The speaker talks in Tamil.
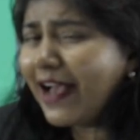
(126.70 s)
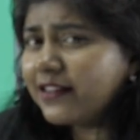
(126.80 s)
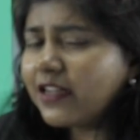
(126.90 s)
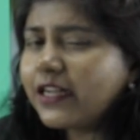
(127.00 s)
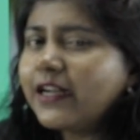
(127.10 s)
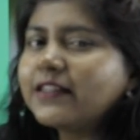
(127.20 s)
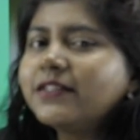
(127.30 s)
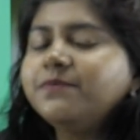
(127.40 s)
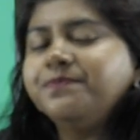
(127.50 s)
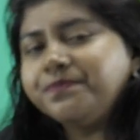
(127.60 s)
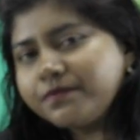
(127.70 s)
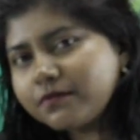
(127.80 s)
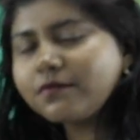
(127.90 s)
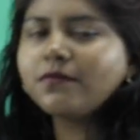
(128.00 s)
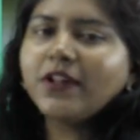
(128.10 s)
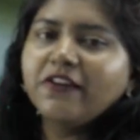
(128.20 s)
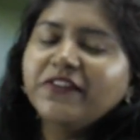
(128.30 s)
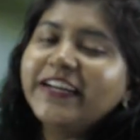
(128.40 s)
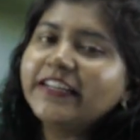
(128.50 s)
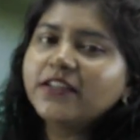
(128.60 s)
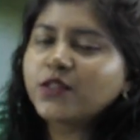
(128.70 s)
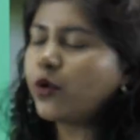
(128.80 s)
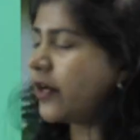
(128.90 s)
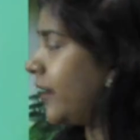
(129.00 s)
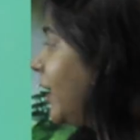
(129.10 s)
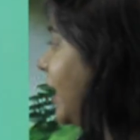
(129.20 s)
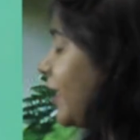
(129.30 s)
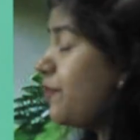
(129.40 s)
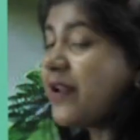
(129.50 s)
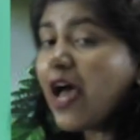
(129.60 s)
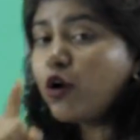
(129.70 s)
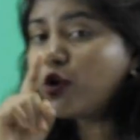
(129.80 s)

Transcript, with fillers: அதனால நான் வீடுன்னு சொல்கிறேன் இப்போ நான்